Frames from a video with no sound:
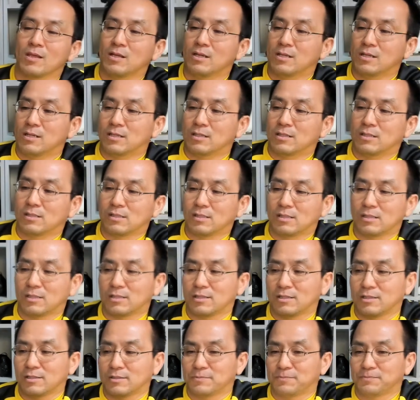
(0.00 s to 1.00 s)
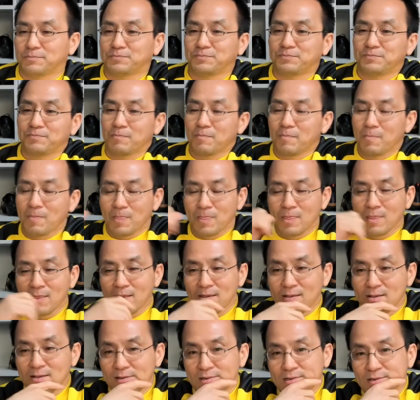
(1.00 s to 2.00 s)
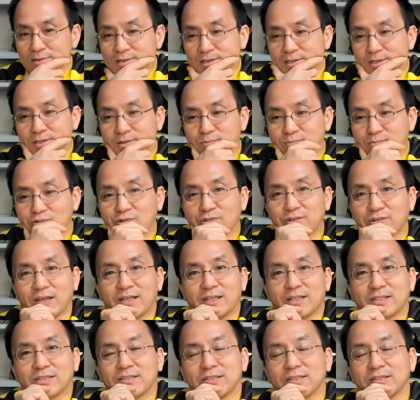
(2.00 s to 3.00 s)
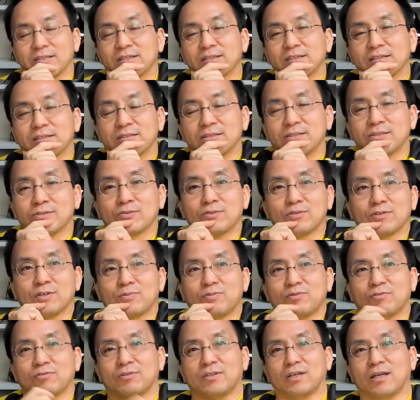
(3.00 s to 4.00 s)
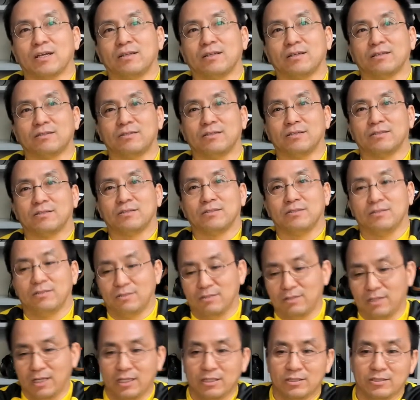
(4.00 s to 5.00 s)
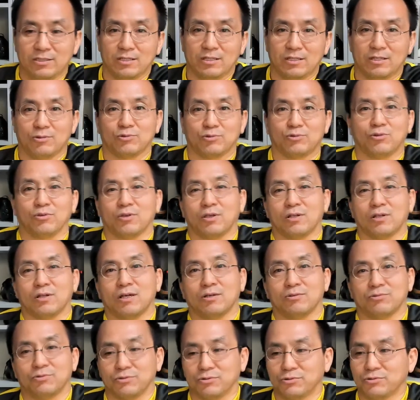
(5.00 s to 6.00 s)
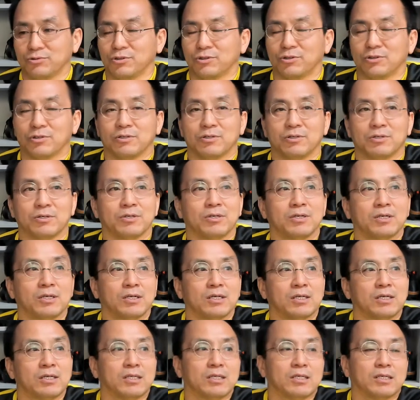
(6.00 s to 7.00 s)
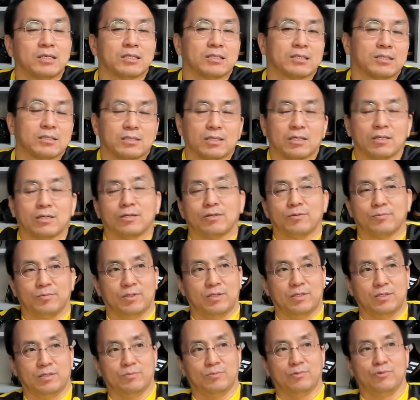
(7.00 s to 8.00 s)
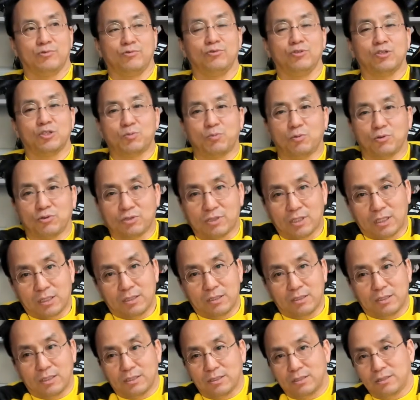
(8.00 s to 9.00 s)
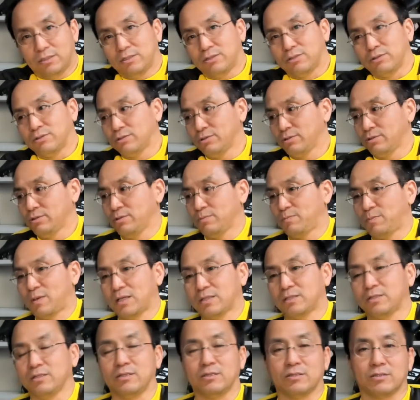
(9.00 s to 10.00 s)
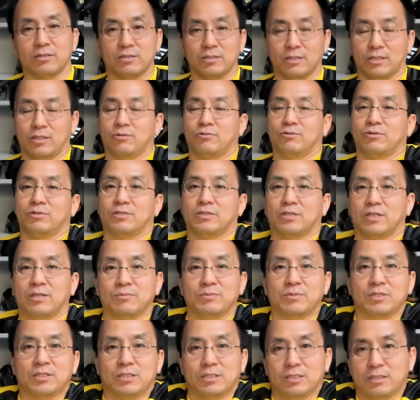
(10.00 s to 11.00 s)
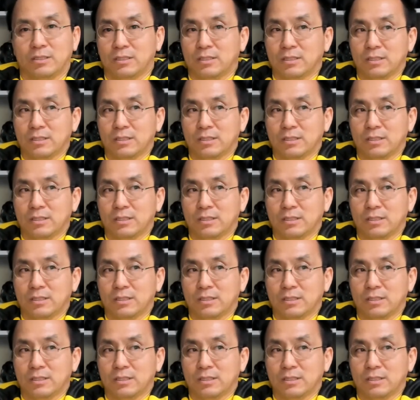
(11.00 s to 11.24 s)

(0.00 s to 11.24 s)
어 프로 다이렉트, 영국의 프로 다이렉트에서는 이걸 AG라고 소개를 하고 있고요. 그 다음에 뭐 유인 스포츠 같은 데서는 정, 이 박스에 있는 그대로 이제 MG